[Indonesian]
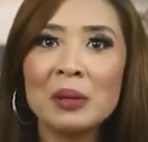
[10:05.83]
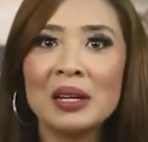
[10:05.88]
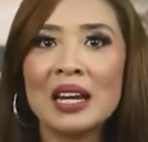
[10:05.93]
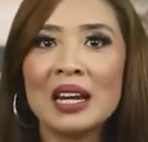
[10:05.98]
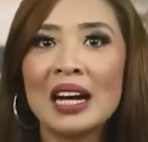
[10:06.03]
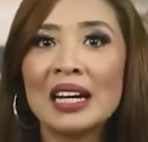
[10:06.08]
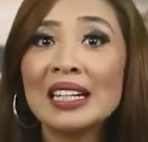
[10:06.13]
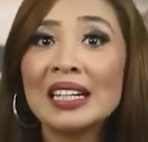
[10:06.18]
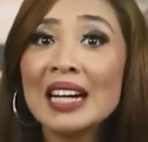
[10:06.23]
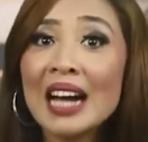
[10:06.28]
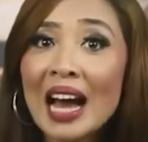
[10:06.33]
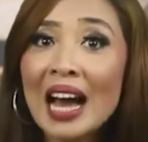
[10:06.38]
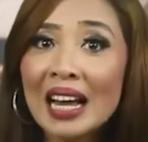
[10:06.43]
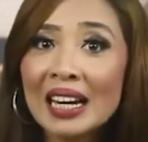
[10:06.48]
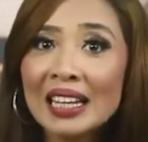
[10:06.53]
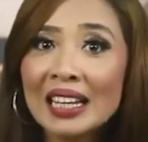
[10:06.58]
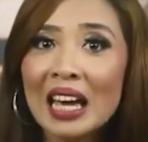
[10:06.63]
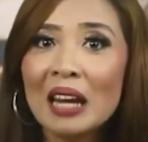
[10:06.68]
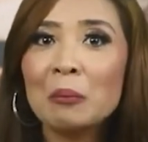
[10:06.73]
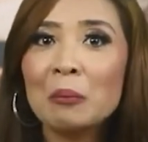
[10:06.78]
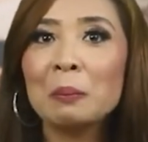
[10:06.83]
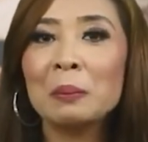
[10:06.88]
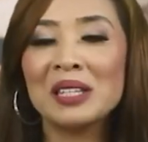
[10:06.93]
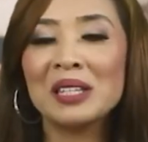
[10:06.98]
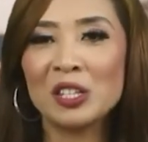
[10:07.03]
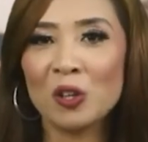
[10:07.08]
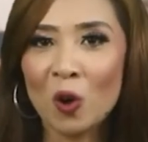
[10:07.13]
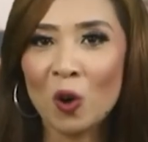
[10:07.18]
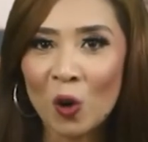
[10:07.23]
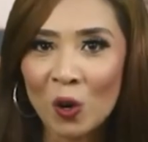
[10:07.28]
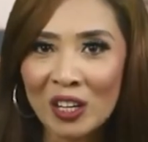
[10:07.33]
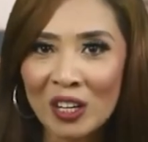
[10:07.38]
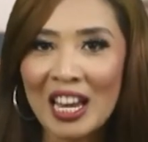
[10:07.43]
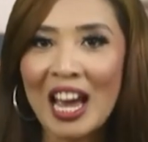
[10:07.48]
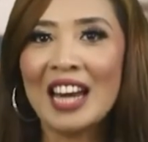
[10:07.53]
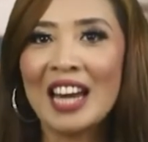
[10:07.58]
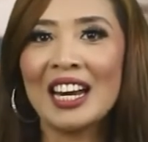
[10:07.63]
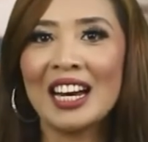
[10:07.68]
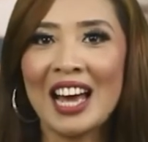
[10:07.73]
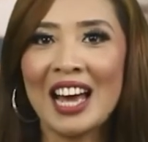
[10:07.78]
bidang keahlian psikologi
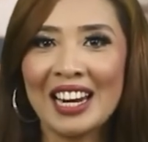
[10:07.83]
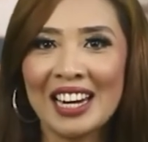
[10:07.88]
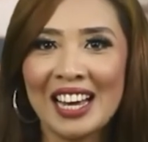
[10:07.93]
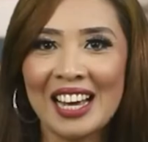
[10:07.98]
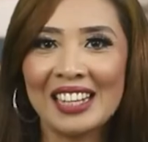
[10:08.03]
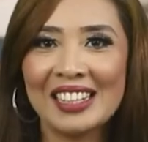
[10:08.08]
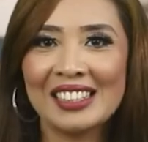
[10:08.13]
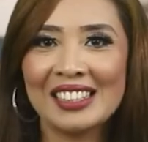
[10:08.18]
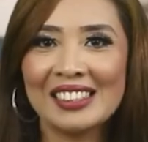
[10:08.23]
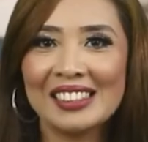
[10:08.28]
anak-anak.